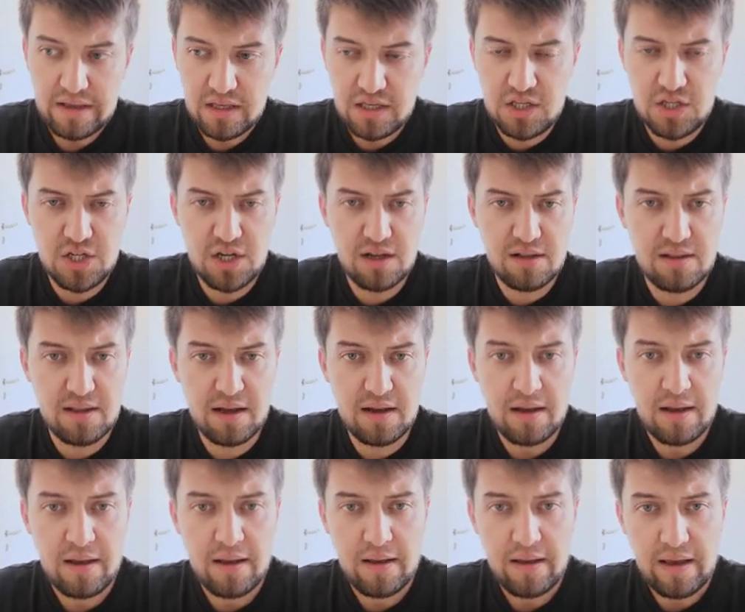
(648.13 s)

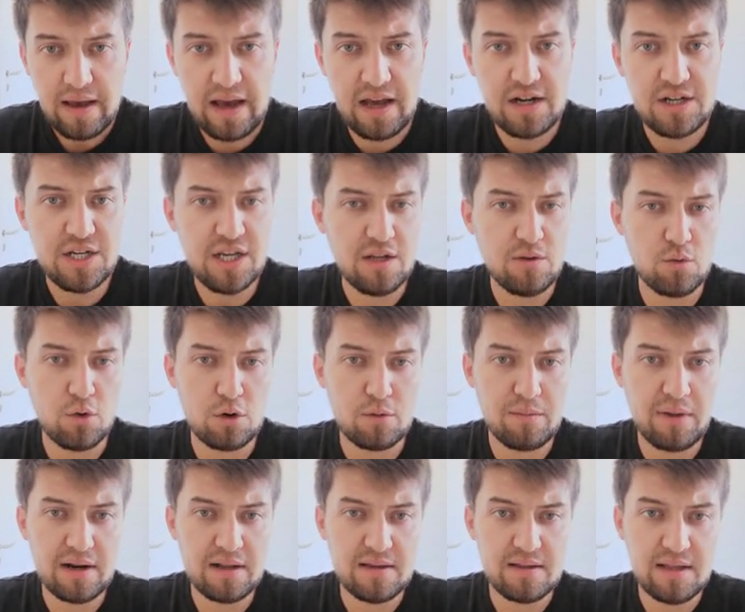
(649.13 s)
İnşallah her şey
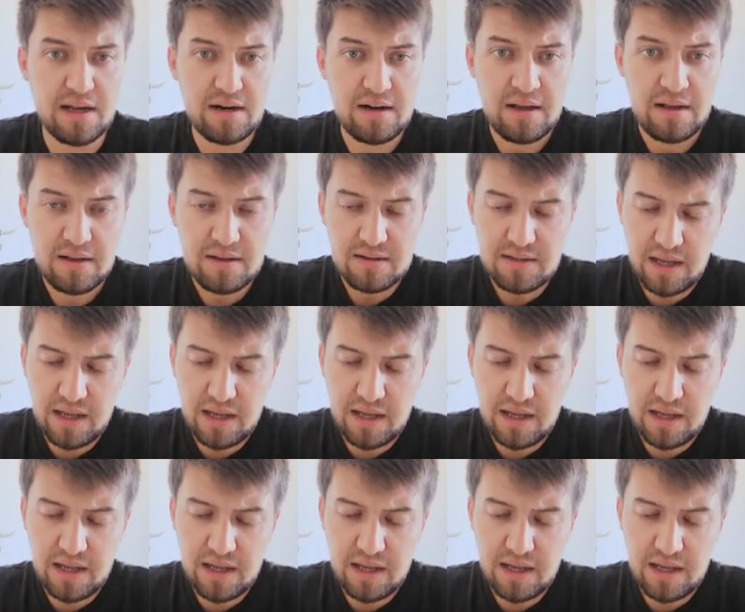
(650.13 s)
normal gider.